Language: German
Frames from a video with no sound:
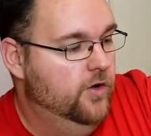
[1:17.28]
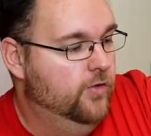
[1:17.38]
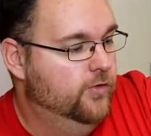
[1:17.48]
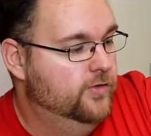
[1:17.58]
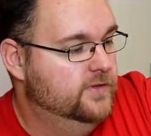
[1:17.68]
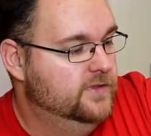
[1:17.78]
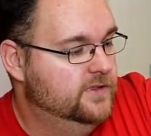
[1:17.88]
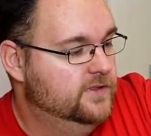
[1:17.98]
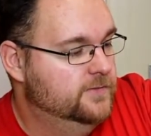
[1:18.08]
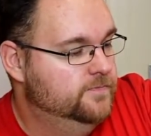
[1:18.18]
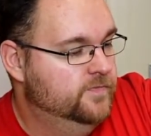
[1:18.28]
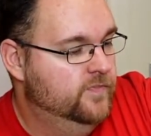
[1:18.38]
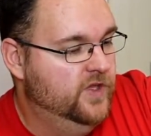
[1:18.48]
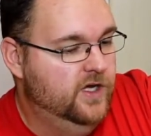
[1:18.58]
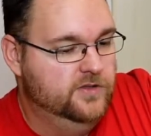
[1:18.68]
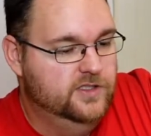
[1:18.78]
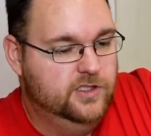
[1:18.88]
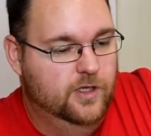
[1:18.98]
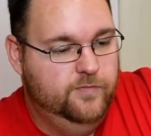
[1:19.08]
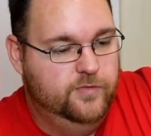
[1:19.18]
Und ähm, ja,
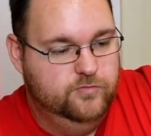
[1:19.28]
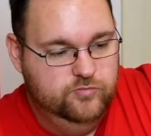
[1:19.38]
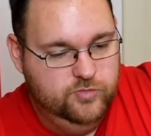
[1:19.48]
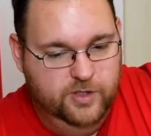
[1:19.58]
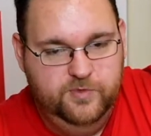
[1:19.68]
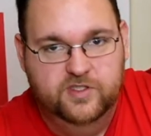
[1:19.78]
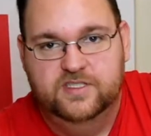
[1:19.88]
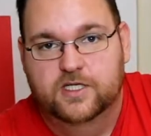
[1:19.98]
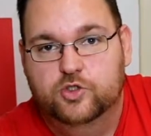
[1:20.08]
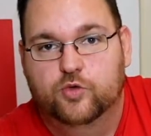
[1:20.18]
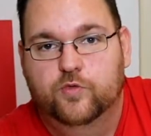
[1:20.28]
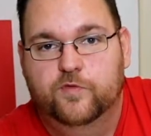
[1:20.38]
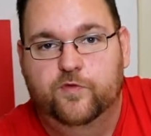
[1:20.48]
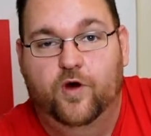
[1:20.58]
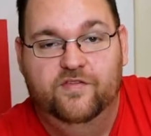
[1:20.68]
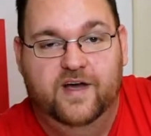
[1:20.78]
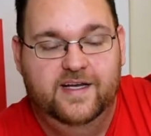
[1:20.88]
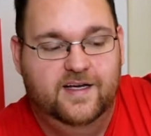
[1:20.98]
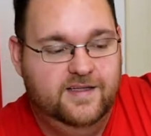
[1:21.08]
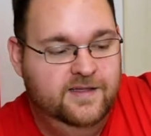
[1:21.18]
deshalb gibt es jetzt schon vor
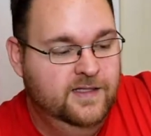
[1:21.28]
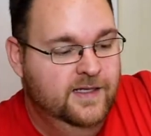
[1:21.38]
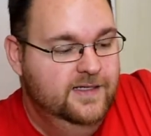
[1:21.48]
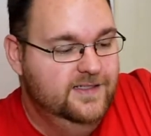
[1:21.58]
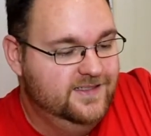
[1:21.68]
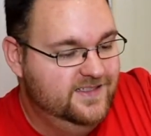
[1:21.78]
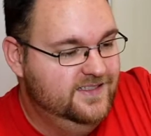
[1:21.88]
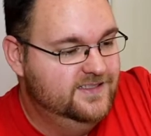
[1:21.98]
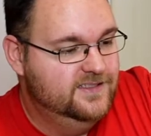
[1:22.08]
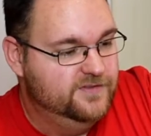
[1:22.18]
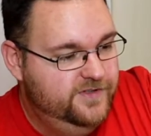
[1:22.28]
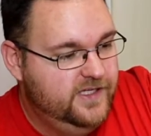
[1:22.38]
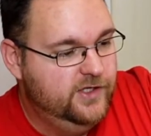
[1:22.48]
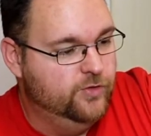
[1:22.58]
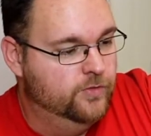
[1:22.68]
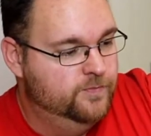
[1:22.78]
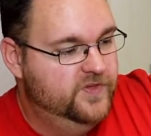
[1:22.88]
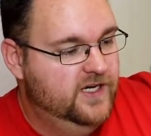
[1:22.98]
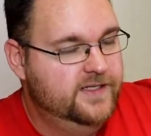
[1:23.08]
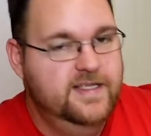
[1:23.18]
Weihnachten dieses Video.
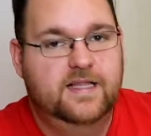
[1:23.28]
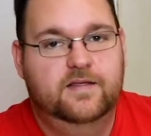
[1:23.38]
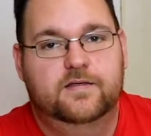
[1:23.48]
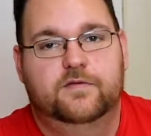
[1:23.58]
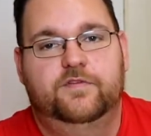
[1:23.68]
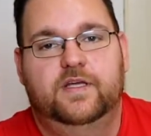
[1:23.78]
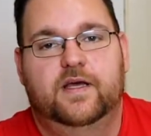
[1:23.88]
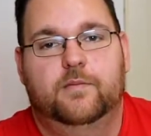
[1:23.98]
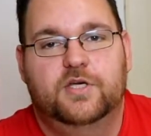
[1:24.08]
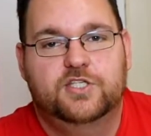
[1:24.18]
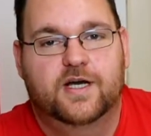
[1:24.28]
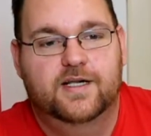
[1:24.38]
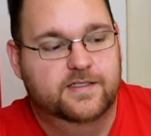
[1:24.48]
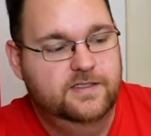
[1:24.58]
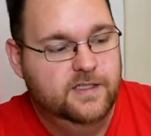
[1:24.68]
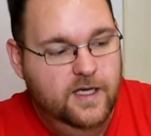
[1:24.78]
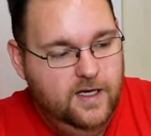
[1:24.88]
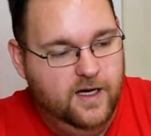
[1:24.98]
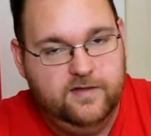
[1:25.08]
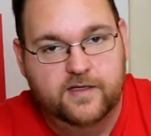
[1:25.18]
Ja, nett wie der Mischer halt ist,
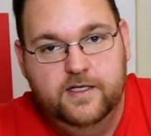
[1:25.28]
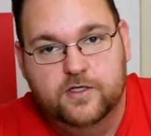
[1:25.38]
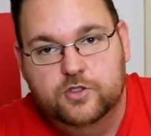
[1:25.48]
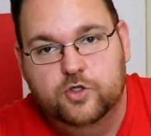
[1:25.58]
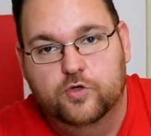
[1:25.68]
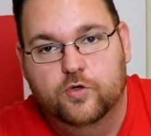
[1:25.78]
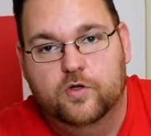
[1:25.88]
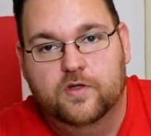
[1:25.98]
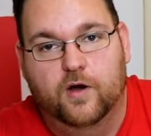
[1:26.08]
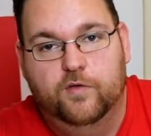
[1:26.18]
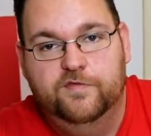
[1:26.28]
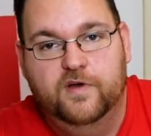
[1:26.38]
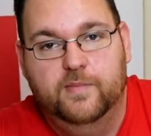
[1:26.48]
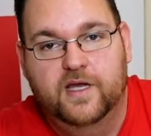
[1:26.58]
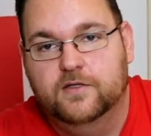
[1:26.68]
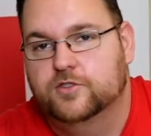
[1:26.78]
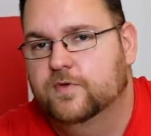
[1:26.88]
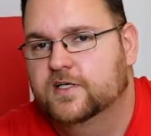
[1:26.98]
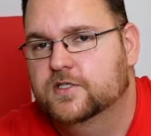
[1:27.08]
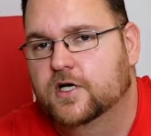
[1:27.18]
hat er hier schön noch drauf vermerkt. Ich
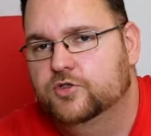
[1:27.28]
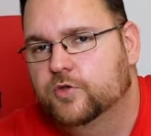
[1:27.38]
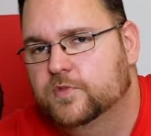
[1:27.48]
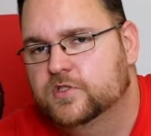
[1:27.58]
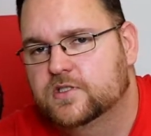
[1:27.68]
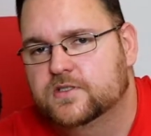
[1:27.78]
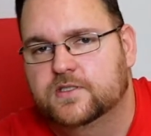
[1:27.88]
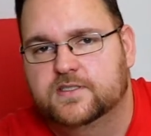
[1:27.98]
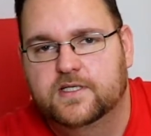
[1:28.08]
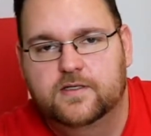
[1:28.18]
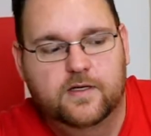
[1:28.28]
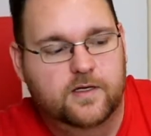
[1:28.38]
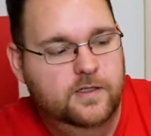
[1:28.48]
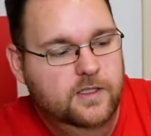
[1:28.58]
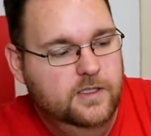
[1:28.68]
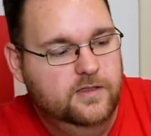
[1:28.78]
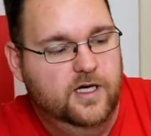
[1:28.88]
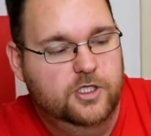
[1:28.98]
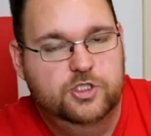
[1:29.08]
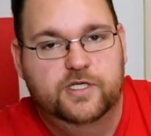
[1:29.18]
weiß gar nicht, ob man es jetzt hier sehen kann.
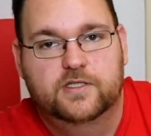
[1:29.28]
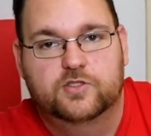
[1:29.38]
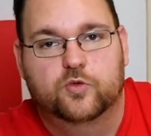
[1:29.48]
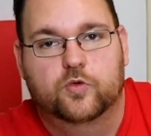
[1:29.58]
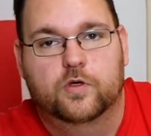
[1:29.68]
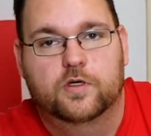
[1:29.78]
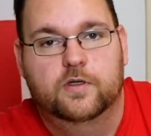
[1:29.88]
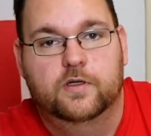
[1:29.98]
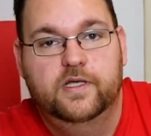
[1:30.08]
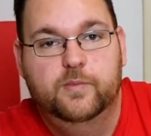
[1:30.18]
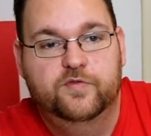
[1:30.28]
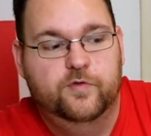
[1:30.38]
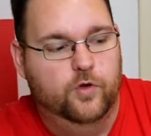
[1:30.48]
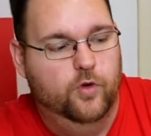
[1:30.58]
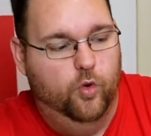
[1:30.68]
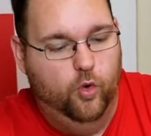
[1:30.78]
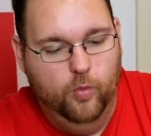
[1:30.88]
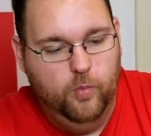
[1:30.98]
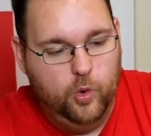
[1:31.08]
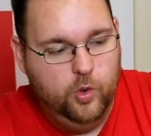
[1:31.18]
Da steht so äh, liebevoll
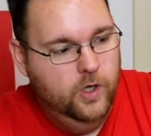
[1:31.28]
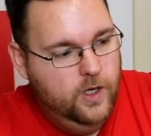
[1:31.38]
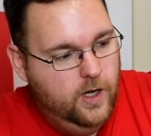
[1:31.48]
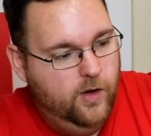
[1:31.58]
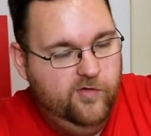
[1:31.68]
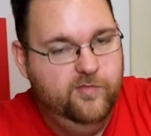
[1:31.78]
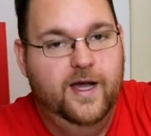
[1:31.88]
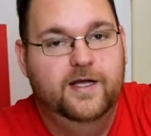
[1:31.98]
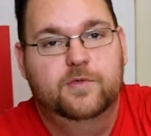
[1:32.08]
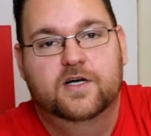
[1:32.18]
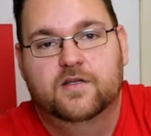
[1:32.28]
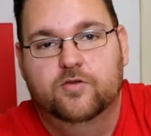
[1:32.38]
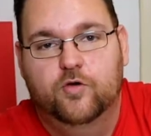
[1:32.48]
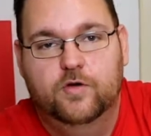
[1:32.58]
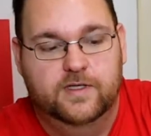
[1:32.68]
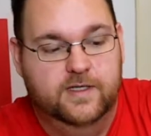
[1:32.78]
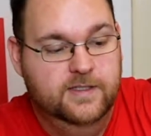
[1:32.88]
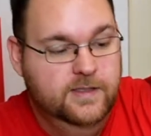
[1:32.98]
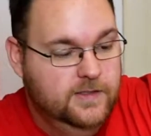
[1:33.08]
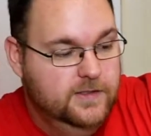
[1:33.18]
Homo auf meinem Karton. Ja,
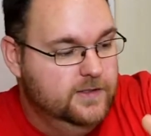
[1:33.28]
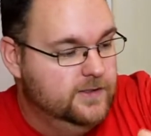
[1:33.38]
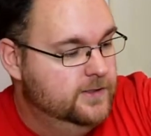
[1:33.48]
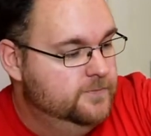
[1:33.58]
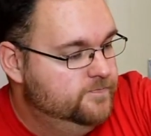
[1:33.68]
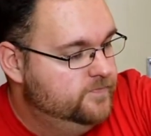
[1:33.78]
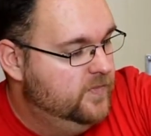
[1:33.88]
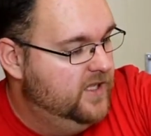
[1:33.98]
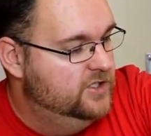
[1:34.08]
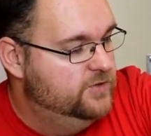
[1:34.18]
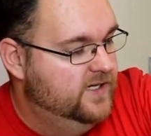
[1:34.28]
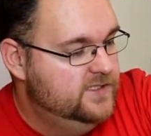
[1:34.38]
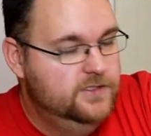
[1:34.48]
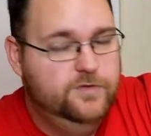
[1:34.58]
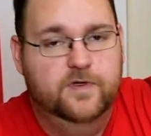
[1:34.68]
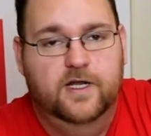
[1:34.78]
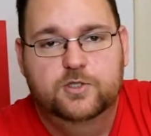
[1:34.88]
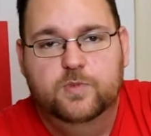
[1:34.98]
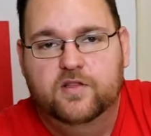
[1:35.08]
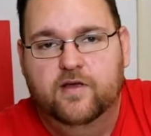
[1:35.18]
ähm, ich weiß nicht,
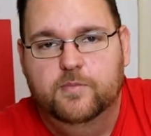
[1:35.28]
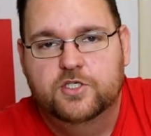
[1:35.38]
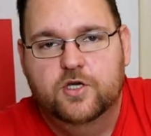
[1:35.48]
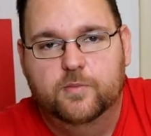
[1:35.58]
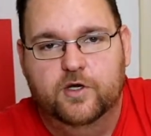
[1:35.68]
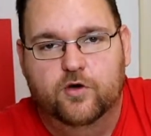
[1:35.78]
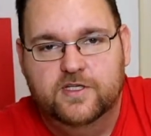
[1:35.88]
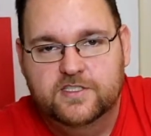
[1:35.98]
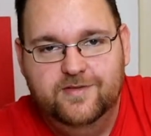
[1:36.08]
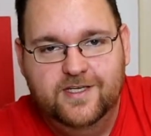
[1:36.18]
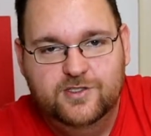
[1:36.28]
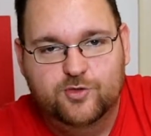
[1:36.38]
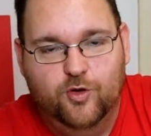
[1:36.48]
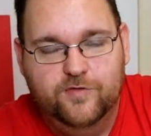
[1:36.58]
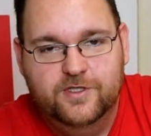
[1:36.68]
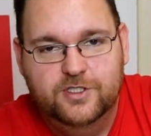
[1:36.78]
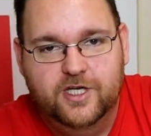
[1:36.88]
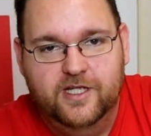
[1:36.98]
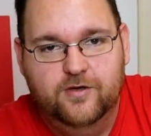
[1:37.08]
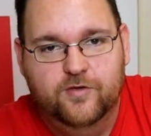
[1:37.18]
vielleicht macht der Micha mir auch deswegen so oft
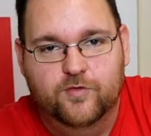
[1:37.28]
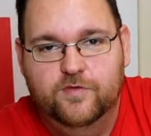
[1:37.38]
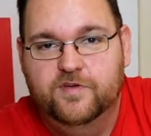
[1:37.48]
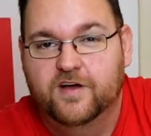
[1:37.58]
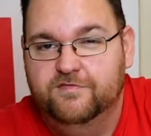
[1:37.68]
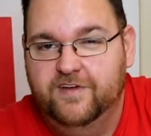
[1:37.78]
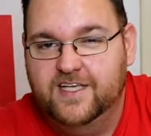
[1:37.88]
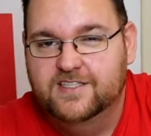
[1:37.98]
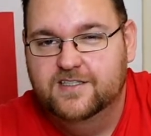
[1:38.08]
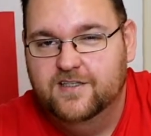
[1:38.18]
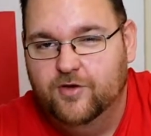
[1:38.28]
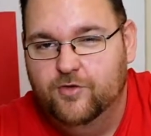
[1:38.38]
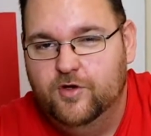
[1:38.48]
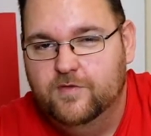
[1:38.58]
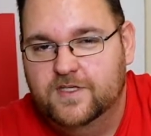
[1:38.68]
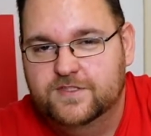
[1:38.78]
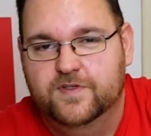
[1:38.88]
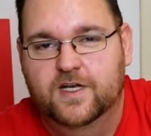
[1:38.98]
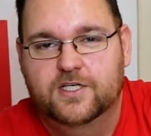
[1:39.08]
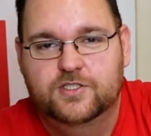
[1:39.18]
Geschenke und verwechselt da irgendwas.
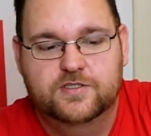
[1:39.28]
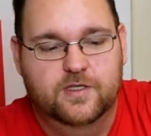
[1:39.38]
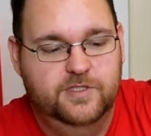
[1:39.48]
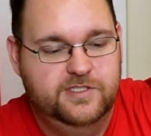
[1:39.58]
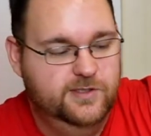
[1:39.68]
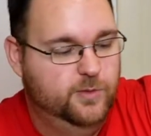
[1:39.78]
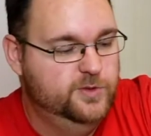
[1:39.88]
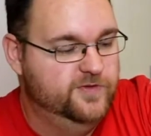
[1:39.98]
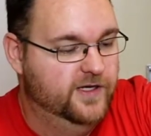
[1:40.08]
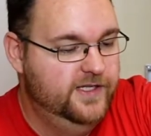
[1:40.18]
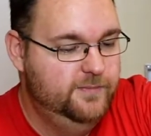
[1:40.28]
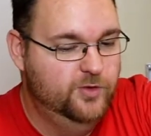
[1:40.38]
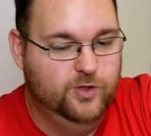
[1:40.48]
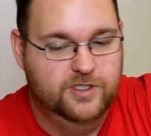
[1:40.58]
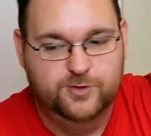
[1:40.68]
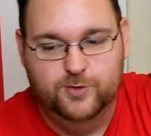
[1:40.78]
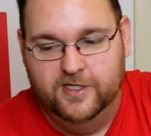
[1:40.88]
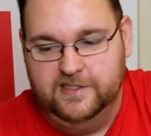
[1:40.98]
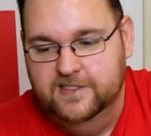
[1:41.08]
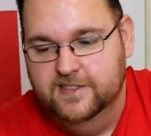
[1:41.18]
Vielleicht ist er ein bisschen in mich verliebt oder so.
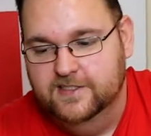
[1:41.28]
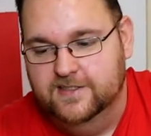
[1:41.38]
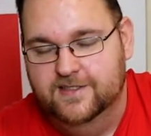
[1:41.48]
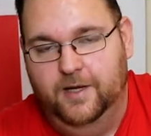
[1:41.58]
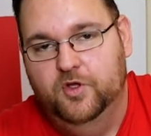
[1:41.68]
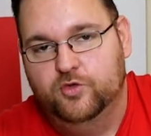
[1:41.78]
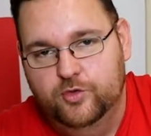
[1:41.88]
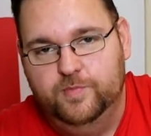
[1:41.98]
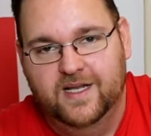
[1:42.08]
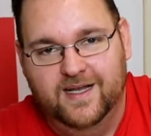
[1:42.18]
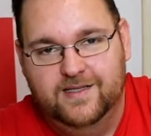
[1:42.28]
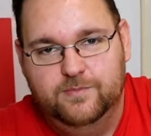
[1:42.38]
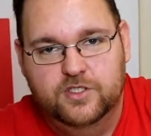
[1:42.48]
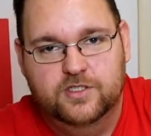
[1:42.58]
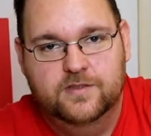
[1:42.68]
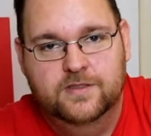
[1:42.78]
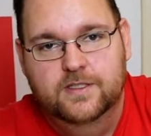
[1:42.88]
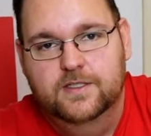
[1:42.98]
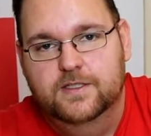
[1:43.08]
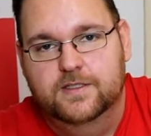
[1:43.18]
Ja. Äh, aber tut mir leid, Micha.
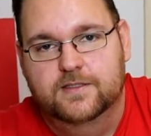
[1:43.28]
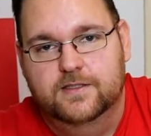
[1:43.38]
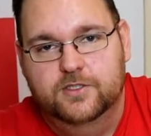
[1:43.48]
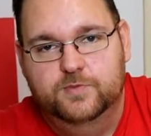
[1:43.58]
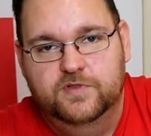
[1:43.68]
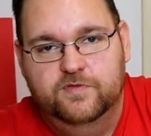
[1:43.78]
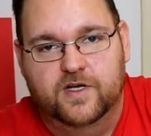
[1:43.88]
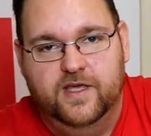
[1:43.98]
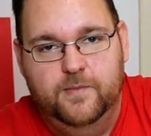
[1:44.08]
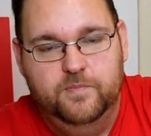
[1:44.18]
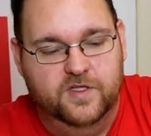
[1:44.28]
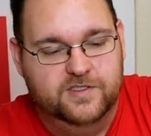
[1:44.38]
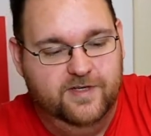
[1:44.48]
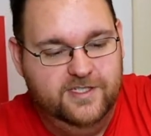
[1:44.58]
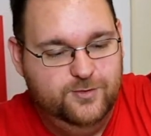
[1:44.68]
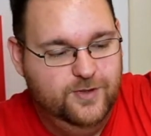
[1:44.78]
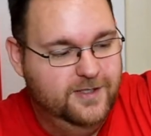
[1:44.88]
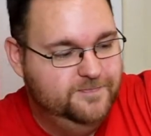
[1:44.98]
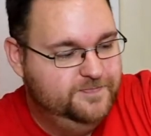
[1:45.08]
Äh, ich bin vergeben, das weißt du ja.